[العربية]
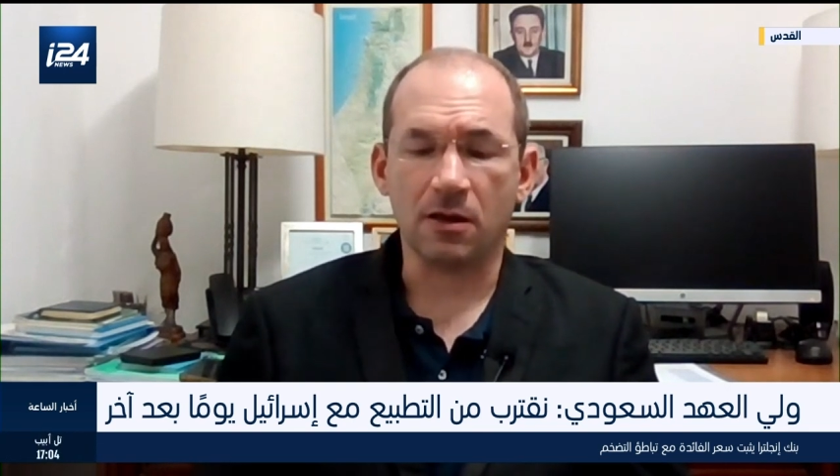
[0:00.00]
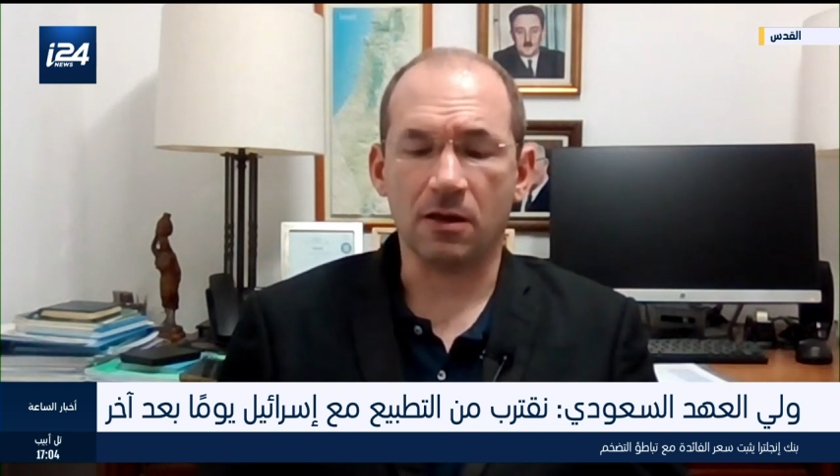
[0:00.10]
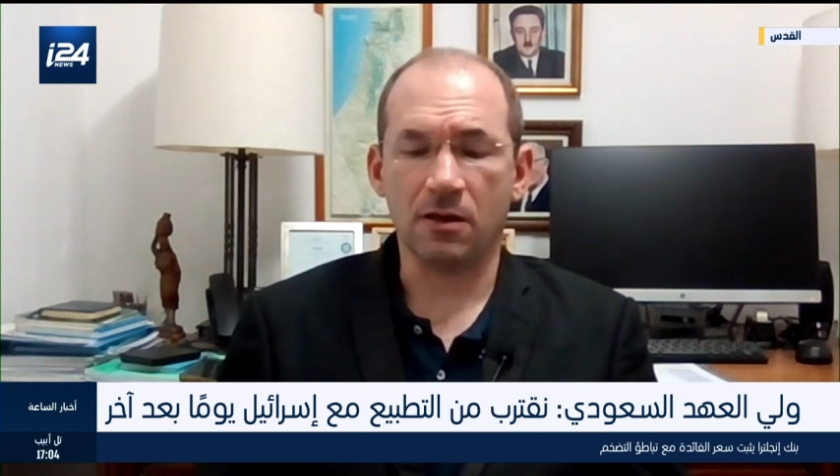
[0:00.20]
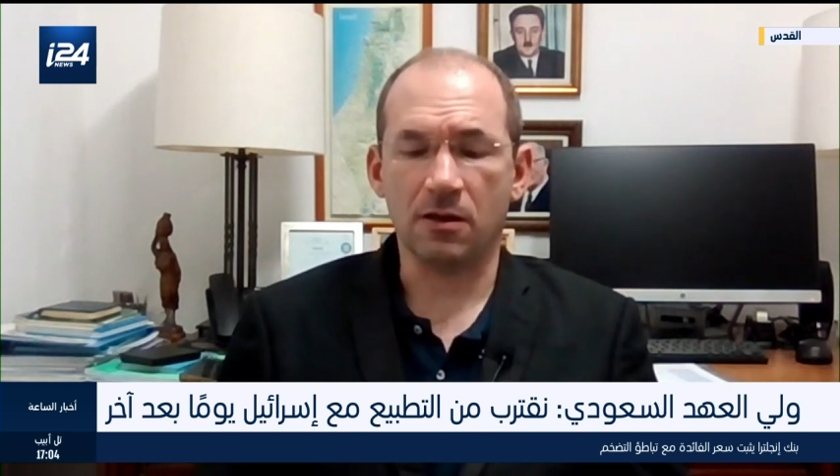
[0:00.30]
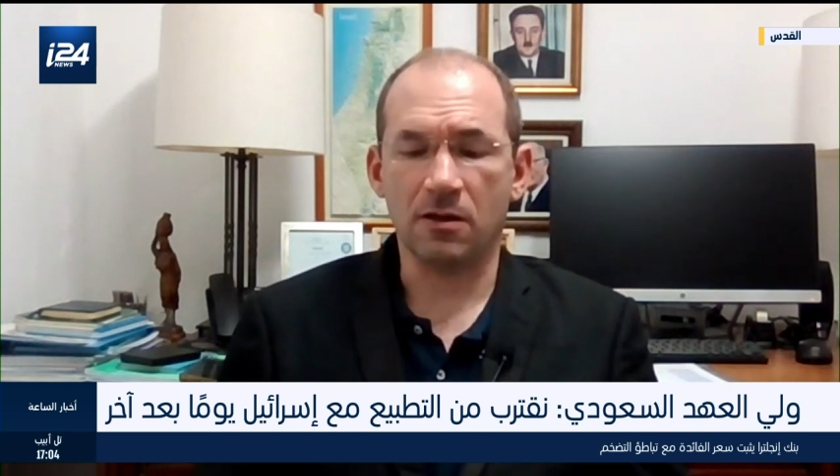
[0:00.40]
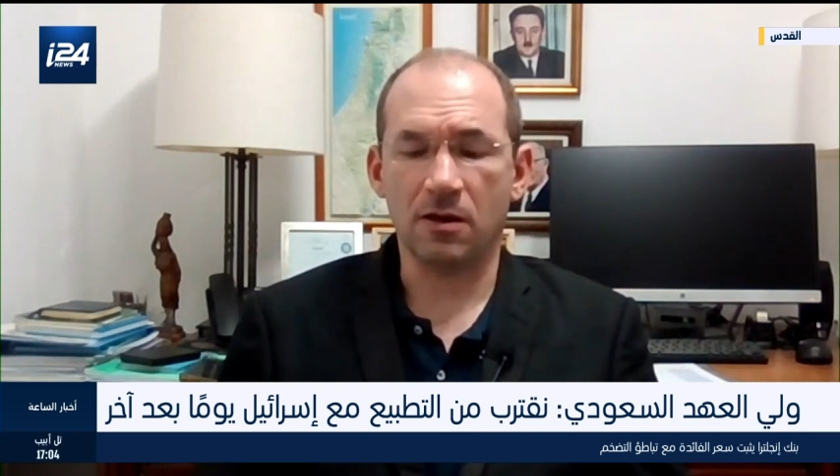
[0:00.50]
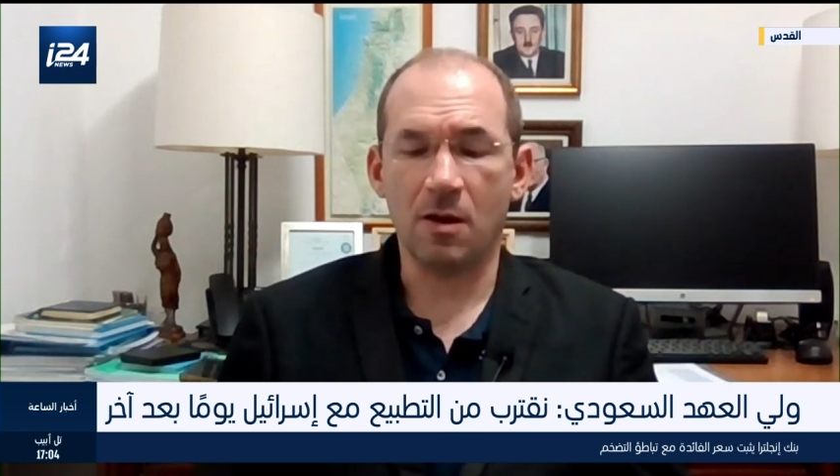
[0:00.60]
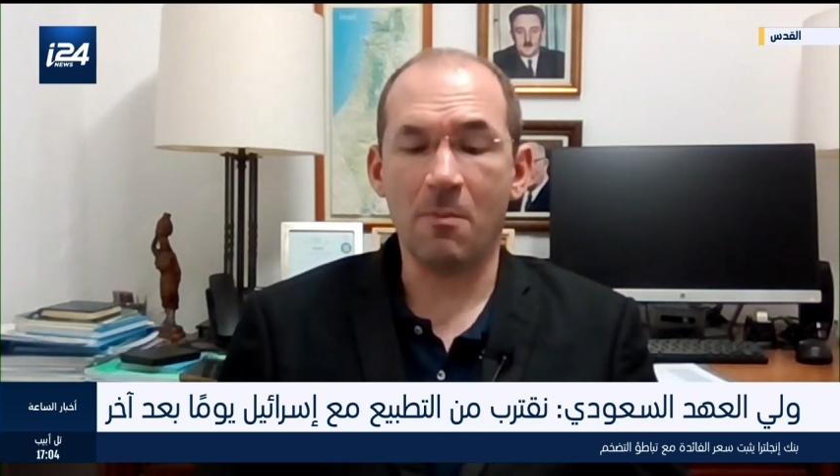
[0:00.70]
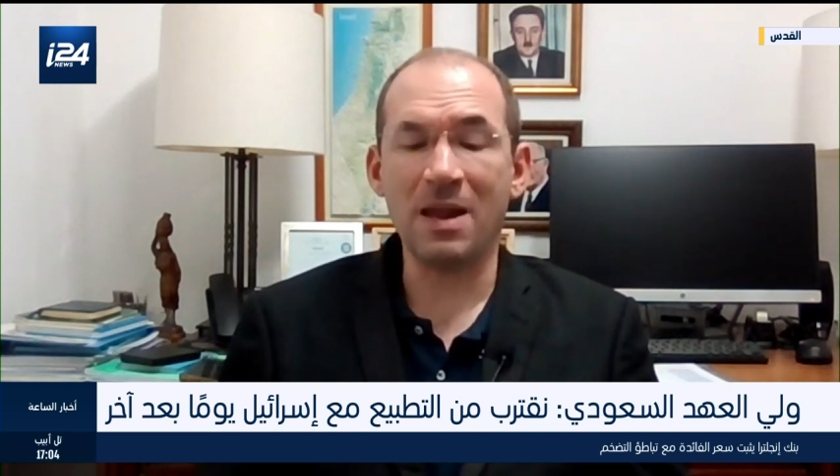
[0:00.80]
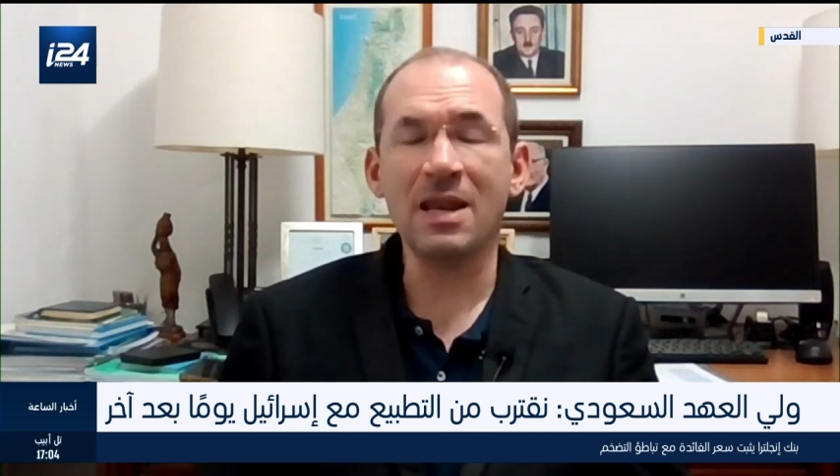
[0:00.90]

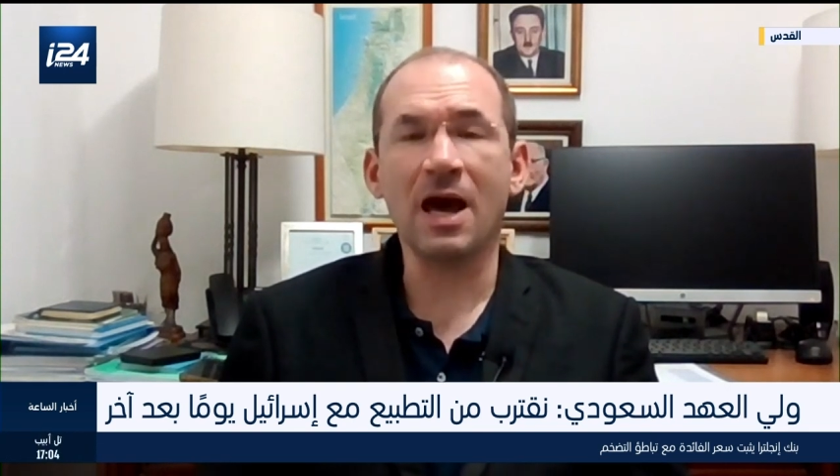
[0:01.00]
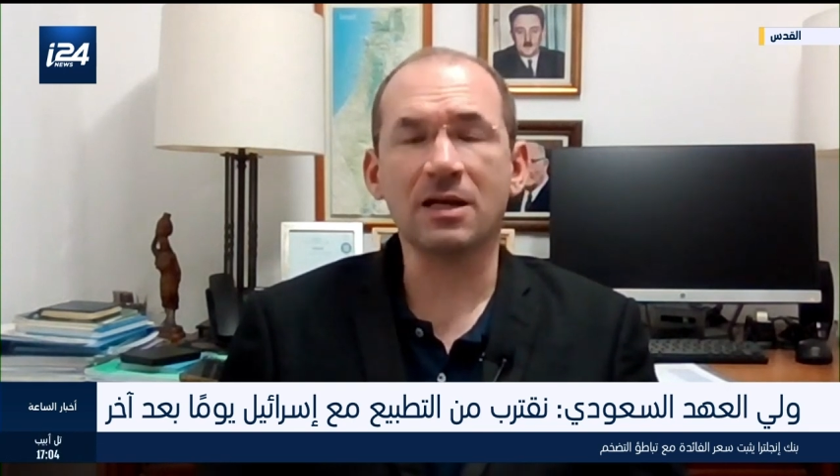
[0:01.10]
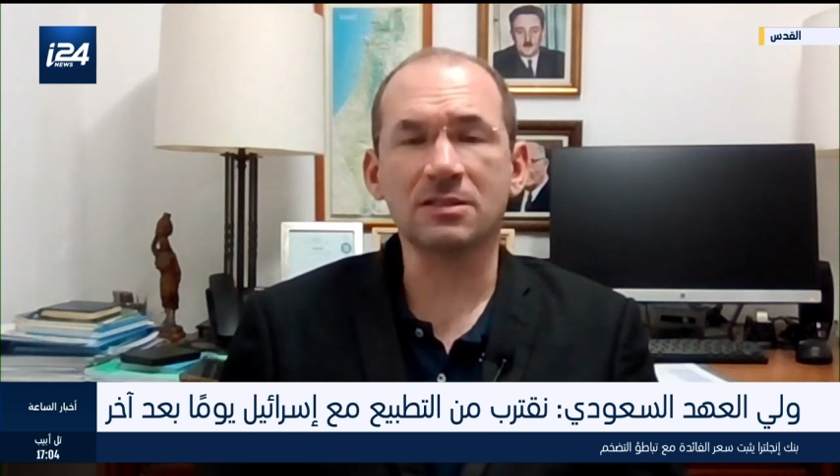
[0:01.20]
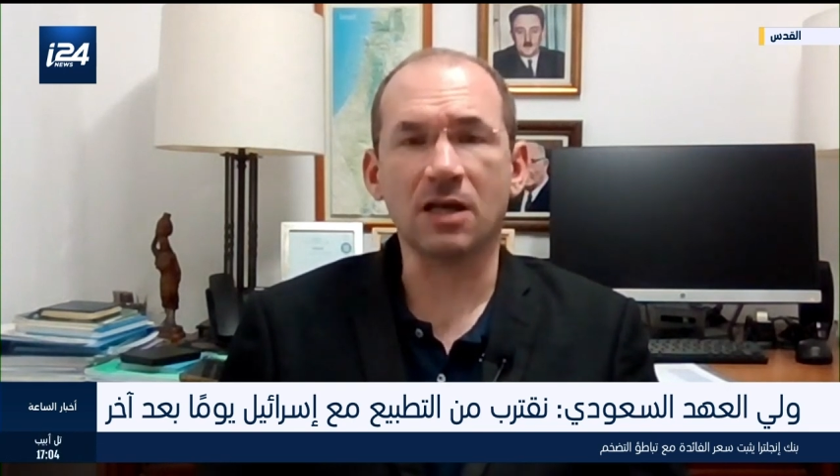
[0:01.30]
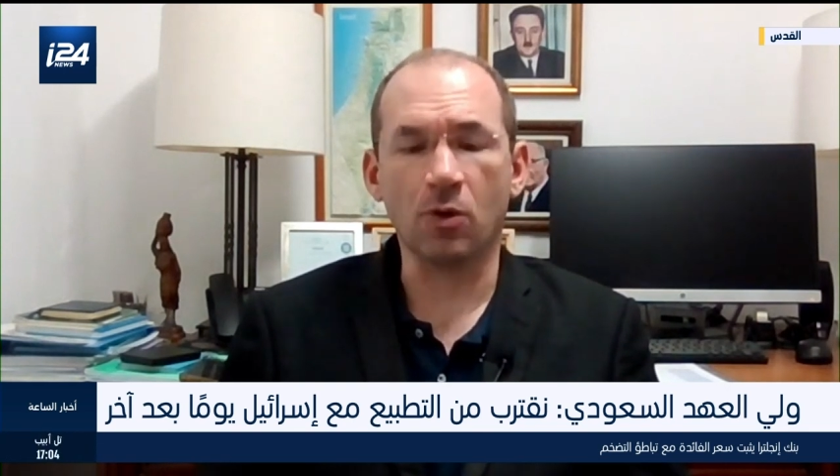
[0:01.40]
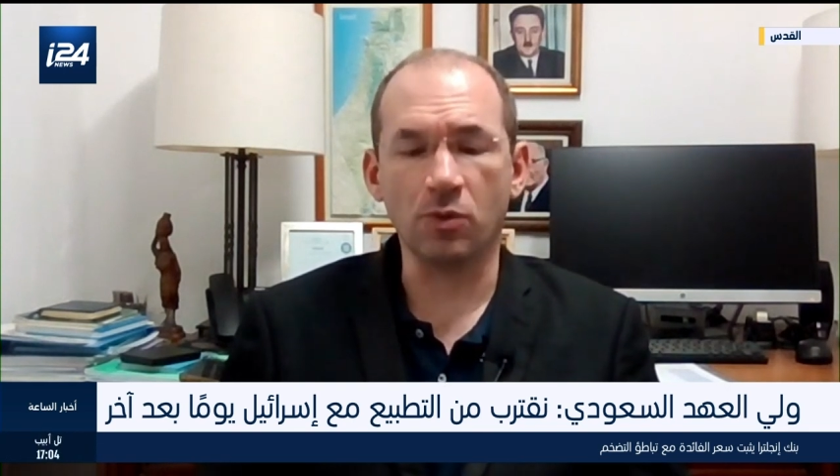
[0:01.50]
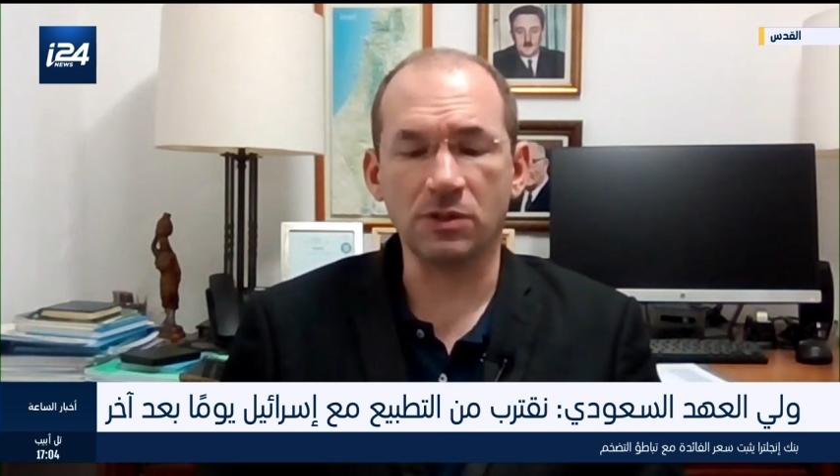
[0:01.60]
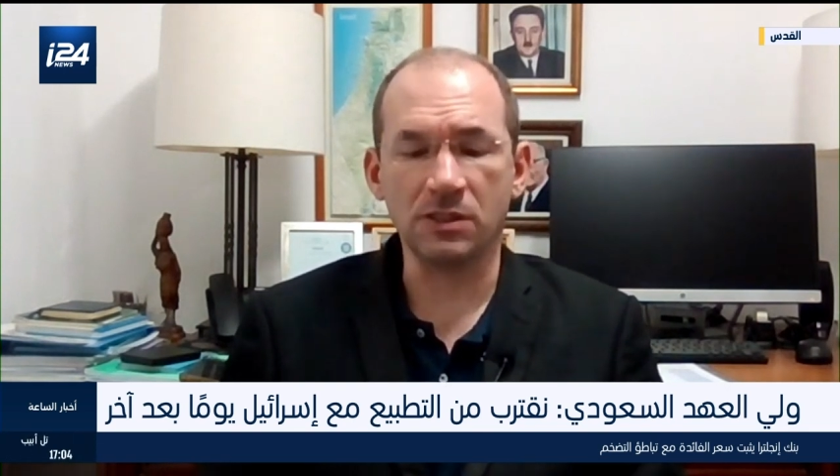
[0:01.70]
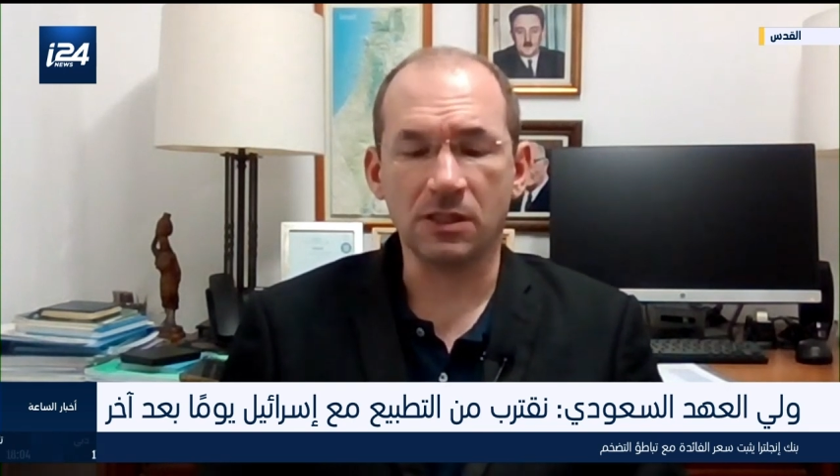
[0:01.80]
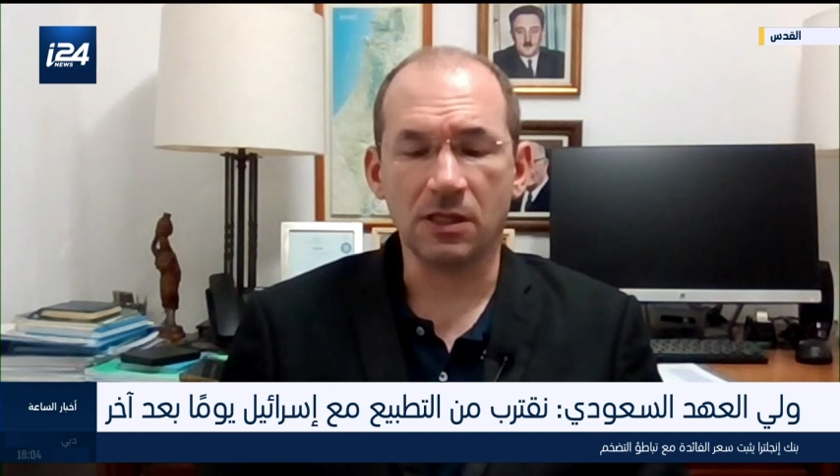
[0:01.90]
آه، منهج
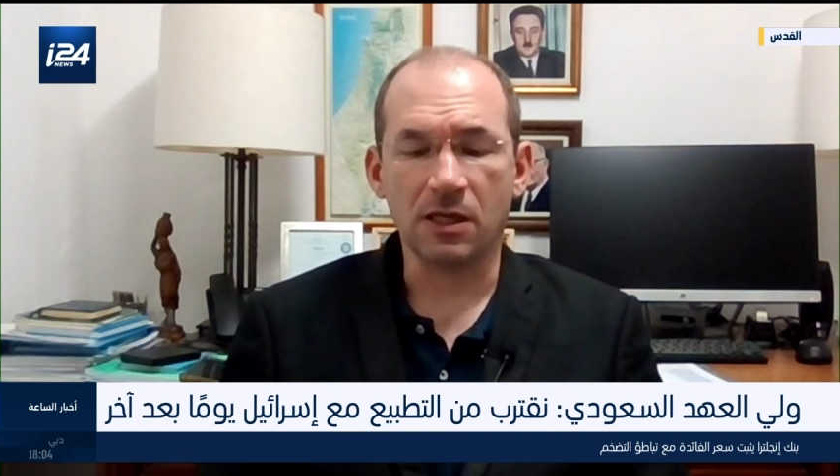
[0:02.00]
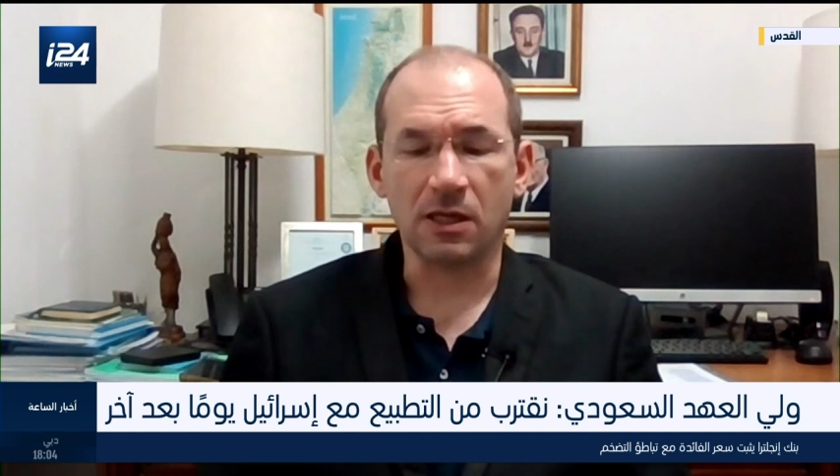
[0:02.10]
سعودي